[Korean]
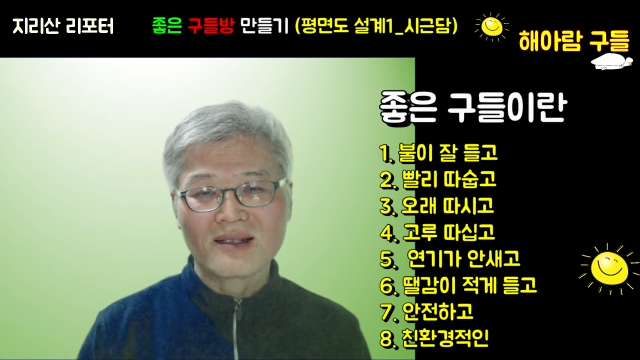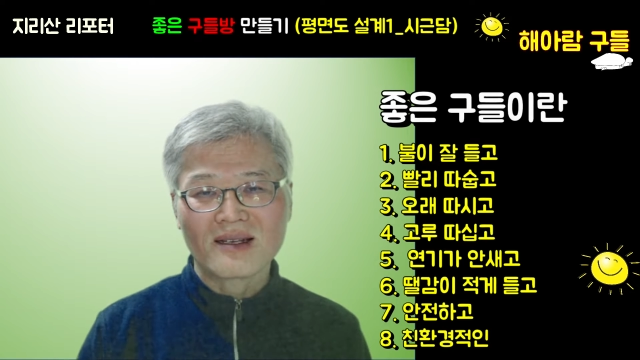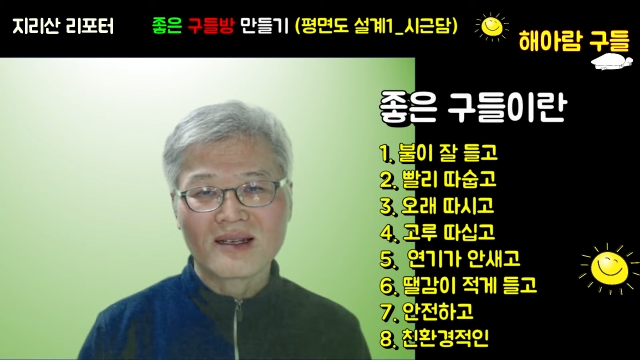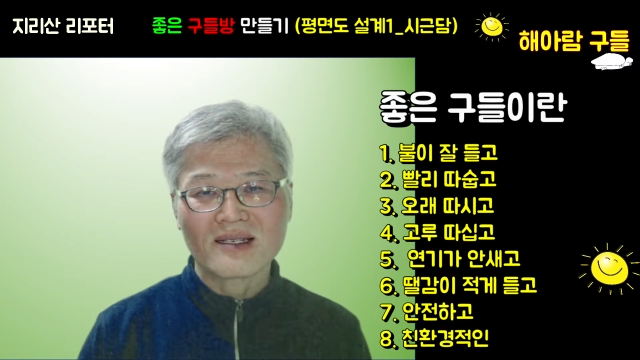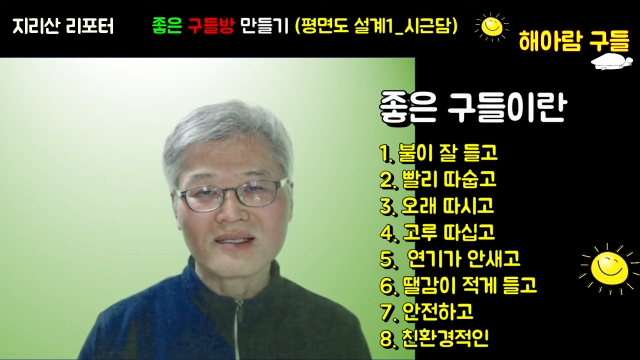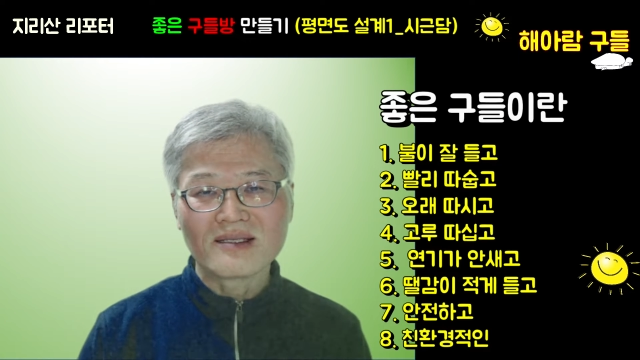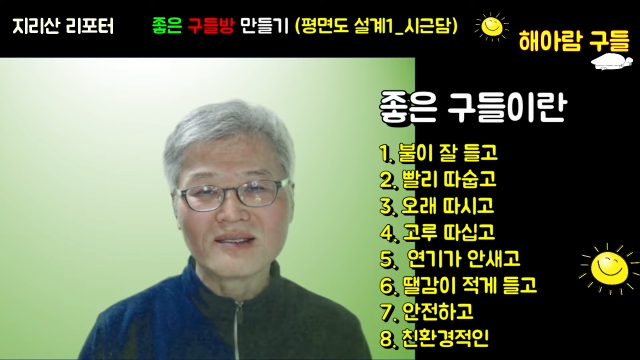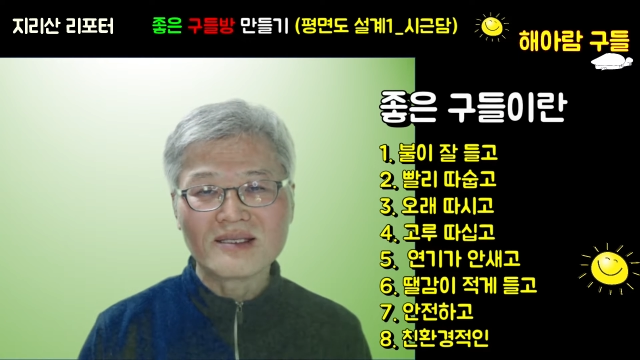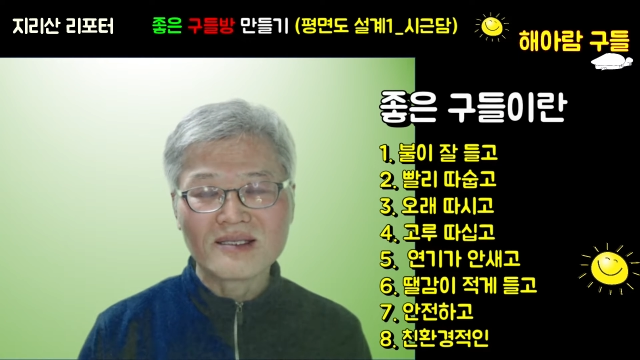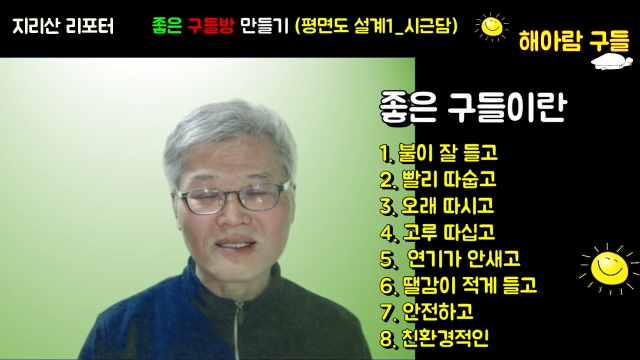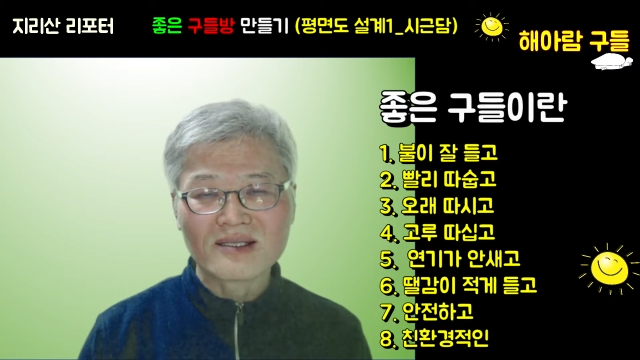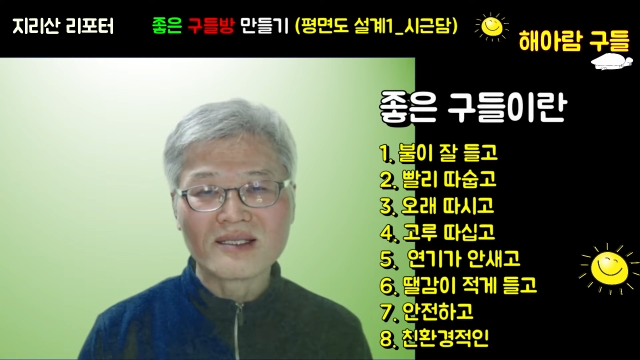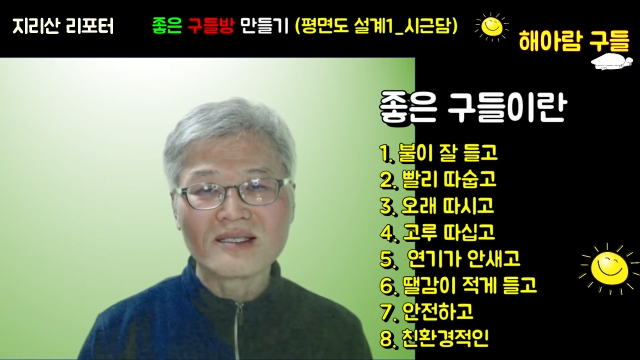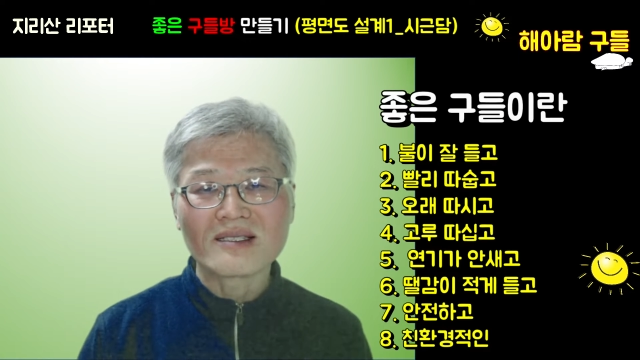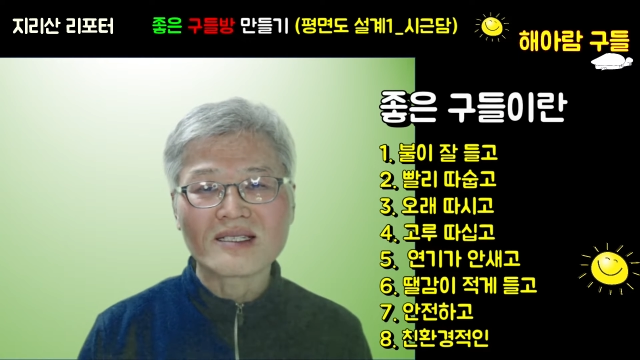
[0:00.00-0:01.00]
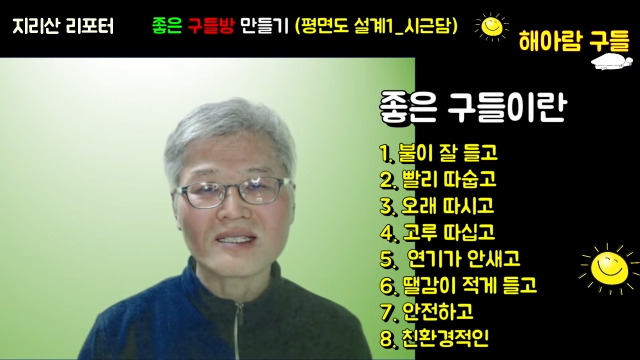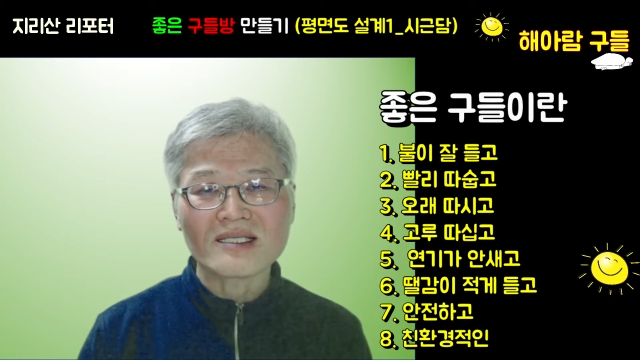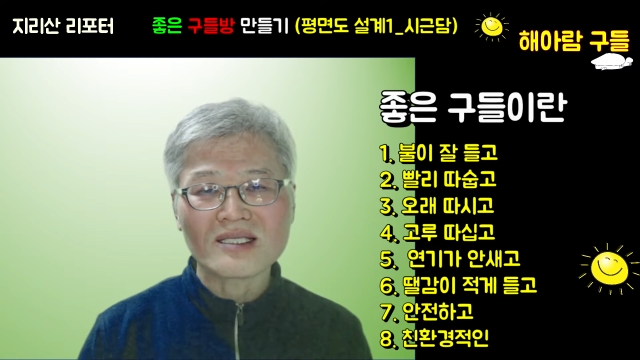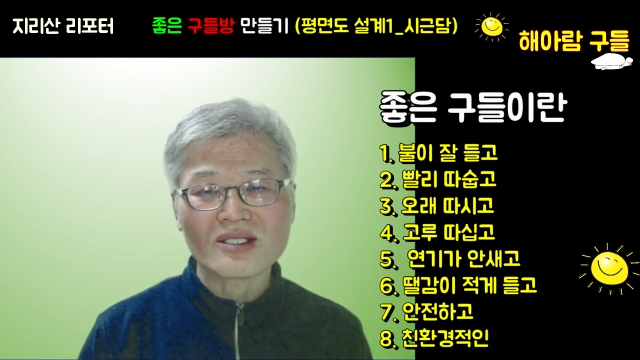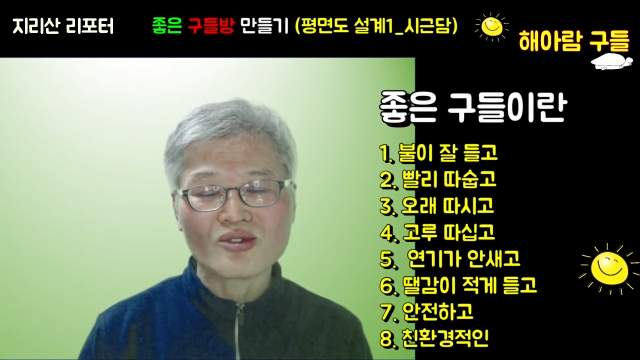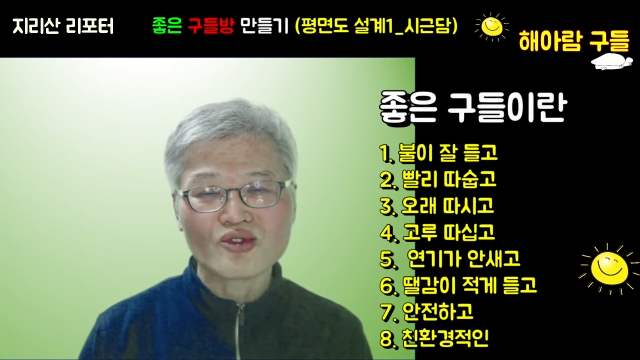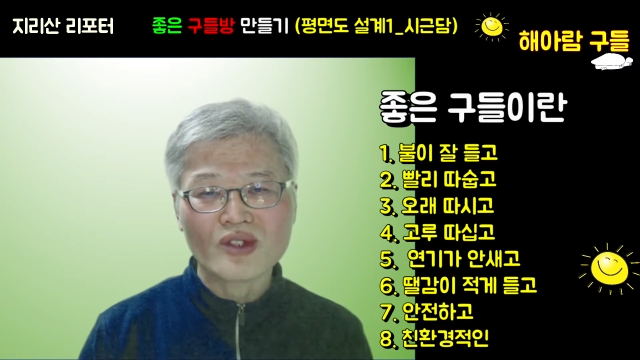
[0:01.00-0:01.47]
이런
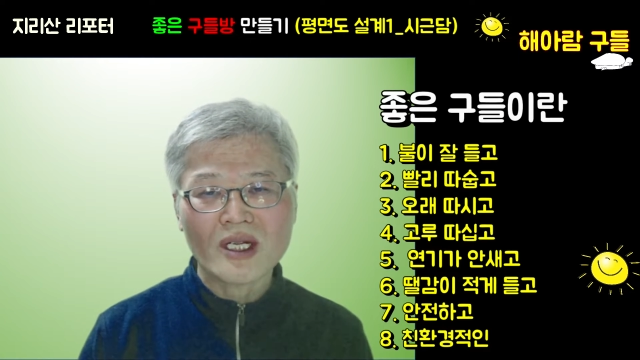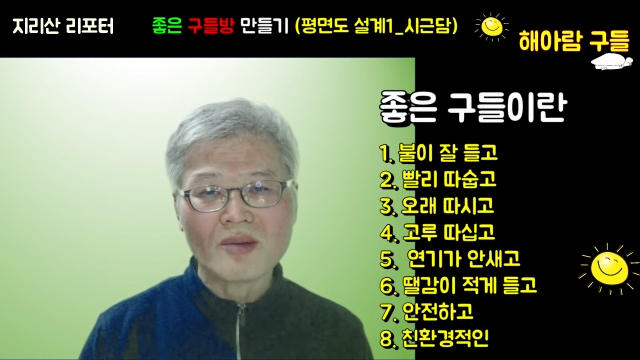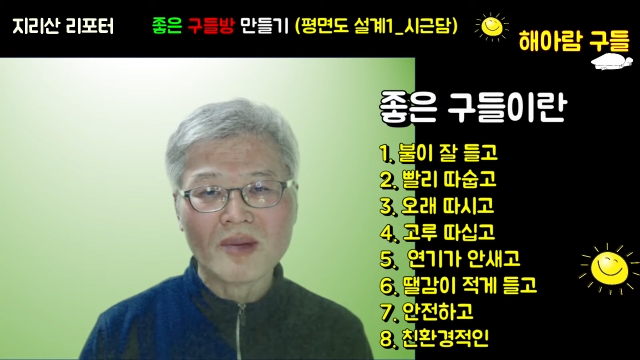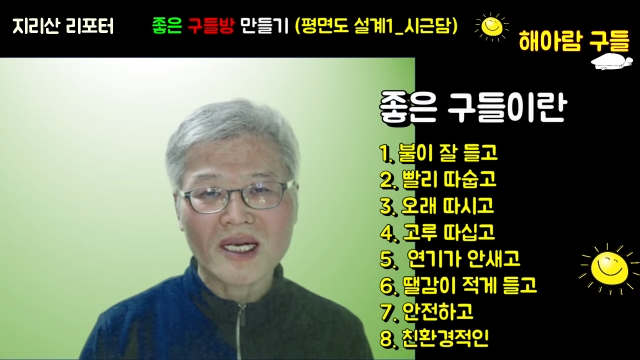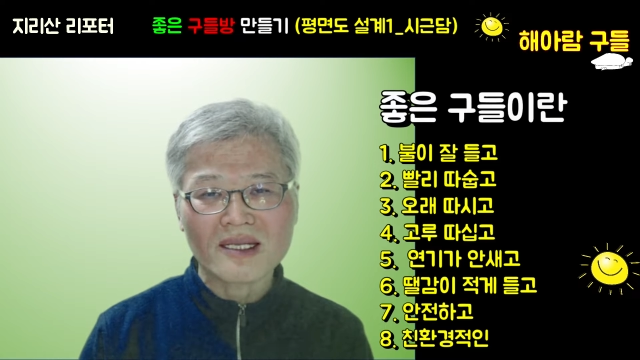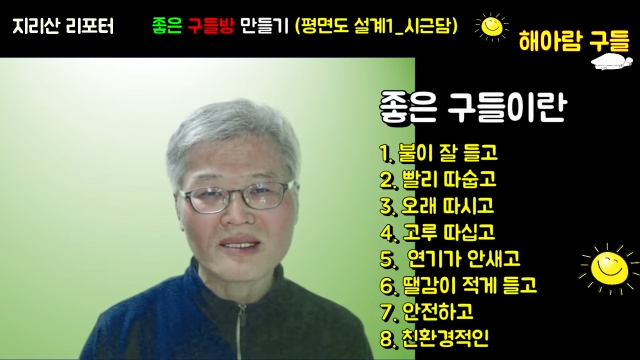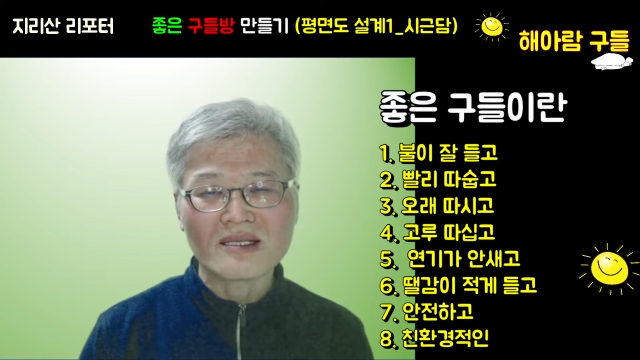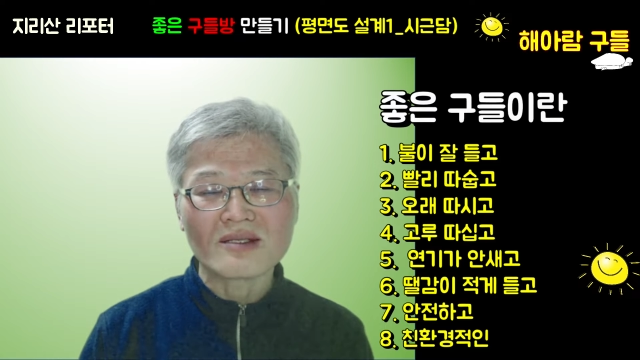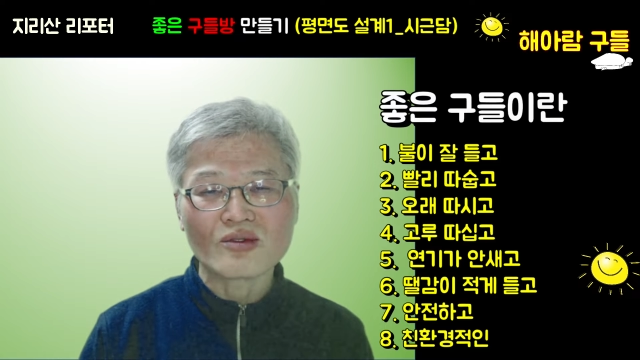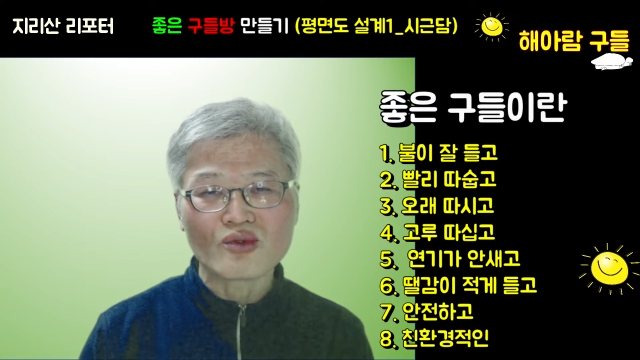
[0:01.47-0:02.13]
8가지 기준에 맞는